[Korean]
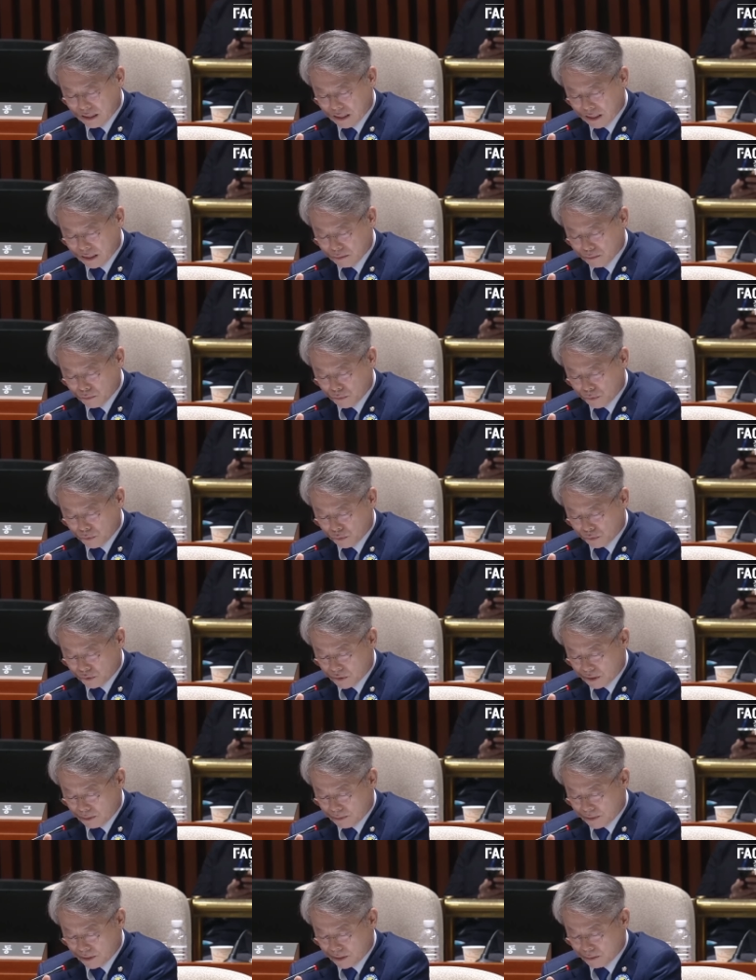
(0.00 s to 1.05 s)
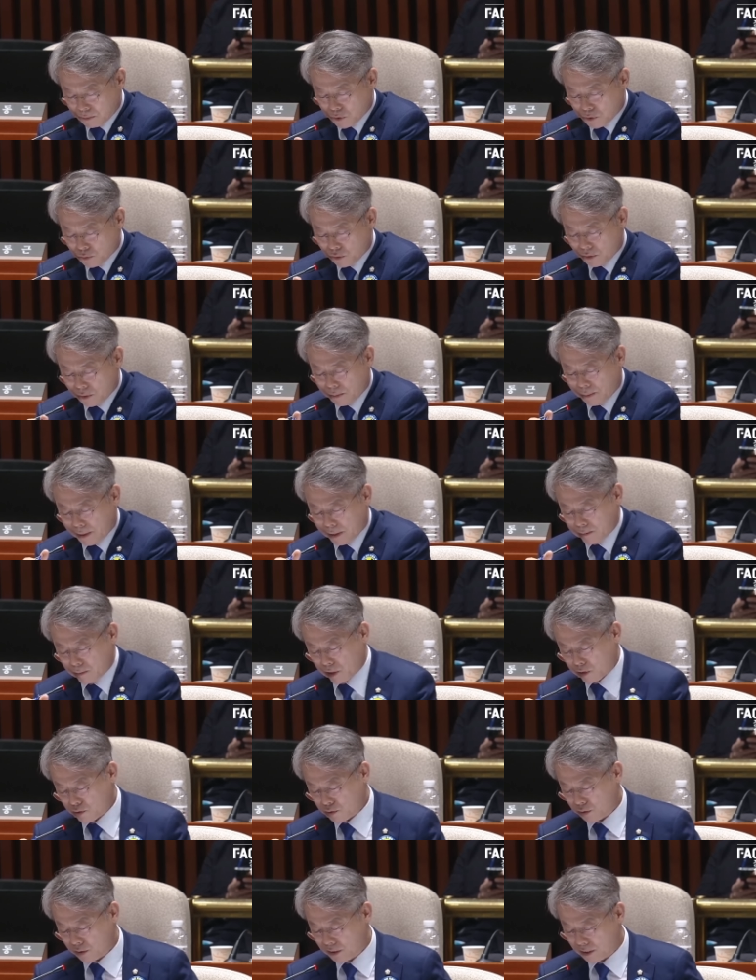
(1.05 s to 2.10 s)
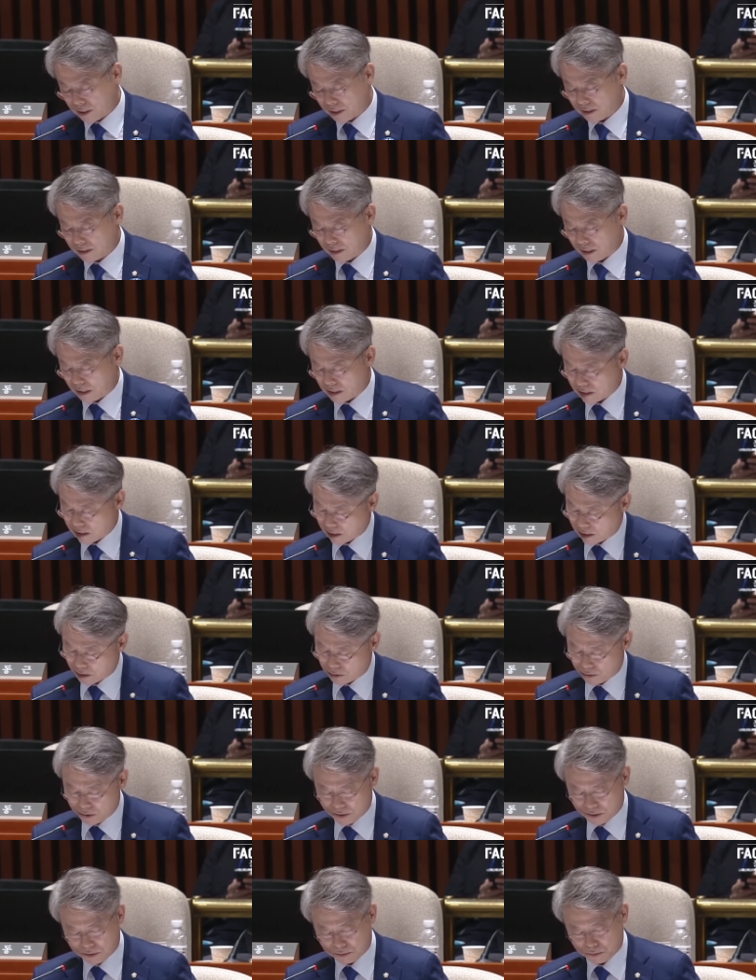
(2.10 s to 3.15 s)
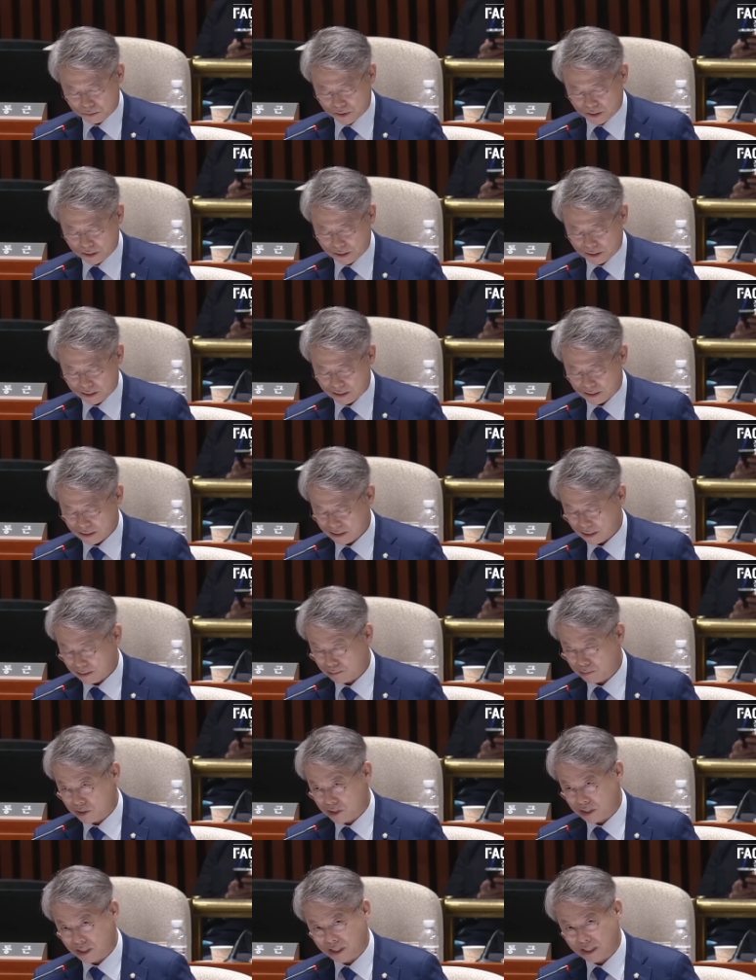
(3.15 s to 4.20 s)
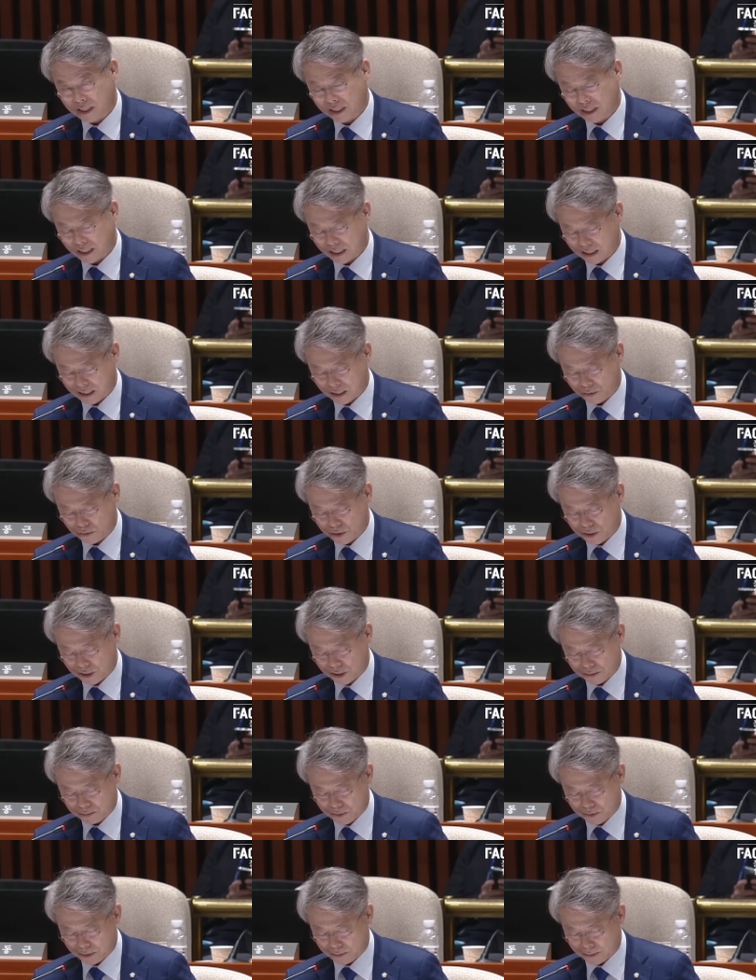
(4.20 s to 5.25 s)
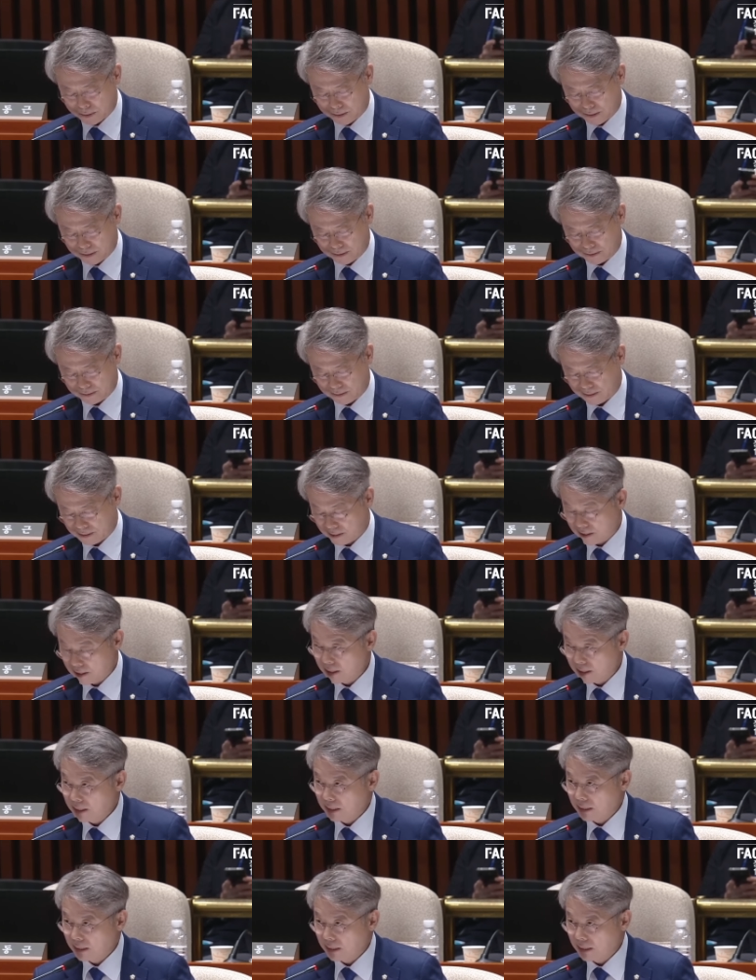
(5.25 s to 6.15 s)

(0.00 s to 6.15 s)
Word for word: 세금 도둑 잡아라가 민주당과 발맞춰 일하는 단체라고 했습니다. 참 질의하기 아까운 시간입니다만은